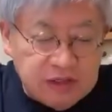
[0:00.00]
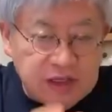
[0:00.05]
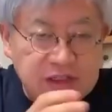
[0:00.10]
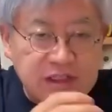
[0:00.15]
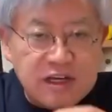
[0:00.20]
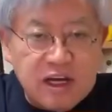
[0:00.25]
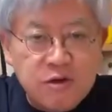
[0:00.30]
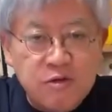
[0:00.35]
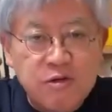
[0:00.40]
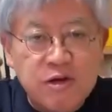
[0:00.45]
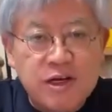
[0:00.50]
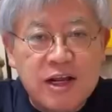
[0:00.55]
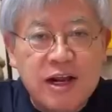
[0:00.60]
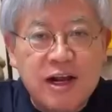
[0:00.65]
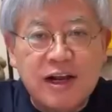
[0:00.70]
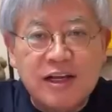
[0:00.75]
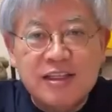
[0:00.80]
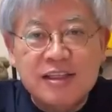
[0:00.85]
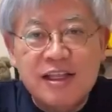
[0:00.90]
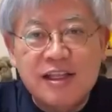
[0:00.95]
なんかザコが
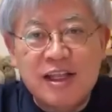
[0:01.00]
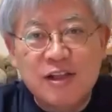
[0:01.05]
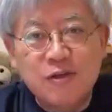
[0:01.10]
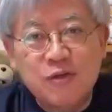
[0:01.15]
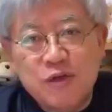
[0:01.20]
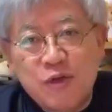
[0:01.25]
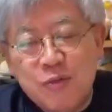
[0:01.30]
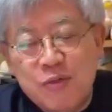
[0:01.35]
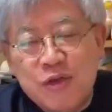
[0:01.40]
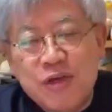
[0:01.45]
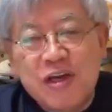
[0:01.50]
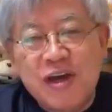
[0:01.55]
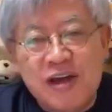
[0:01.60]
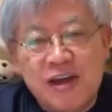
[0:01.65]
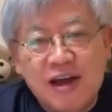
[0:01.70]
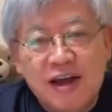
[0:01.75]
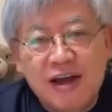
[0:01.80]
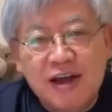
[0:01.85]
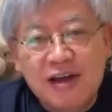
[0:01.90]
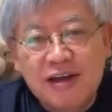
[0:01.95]
何か言ってるのはどうでもいいか
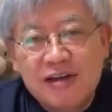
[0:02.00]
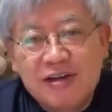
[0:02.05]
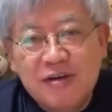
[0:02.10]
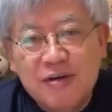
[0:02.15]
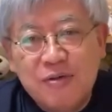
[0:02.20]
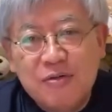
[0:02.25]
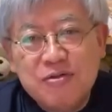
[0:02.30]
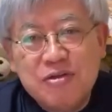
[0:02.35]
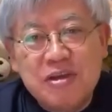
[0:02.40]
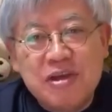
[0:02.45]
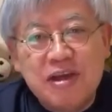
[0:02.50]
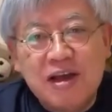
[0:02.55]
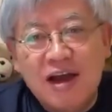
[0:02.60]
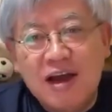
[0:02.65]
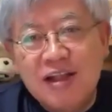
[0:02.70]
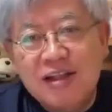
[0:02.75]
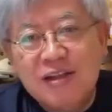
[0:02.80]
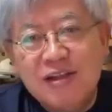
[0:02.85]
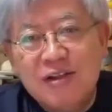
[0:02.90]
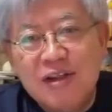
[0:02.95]
ら、本人が
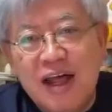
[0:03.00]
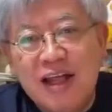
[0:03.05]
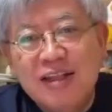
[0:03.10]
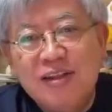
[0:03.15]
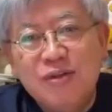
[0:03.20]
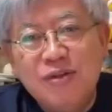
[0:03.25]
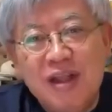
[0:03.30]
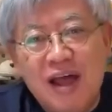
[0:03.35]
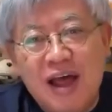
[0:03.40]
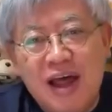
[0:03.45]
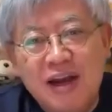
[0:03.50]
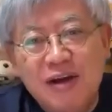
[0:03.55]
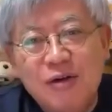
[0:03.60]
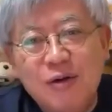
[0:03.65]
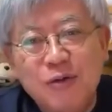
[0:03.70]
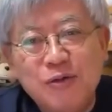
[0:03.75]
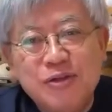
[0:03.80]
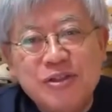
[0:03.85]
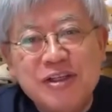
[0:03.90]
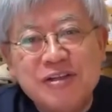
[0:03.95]
反反反
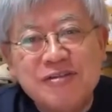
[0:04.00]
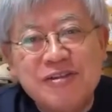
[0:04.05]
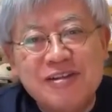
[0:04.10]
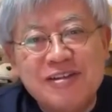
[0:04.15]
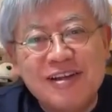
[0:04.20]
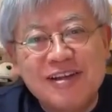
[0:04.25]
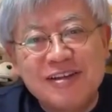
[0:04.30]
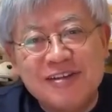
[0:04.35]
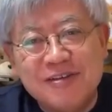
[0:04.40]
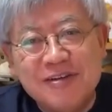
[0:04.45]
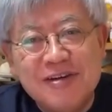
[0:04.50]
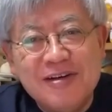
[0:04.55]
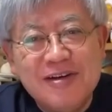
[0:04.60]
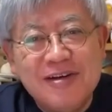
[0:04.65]
論してください。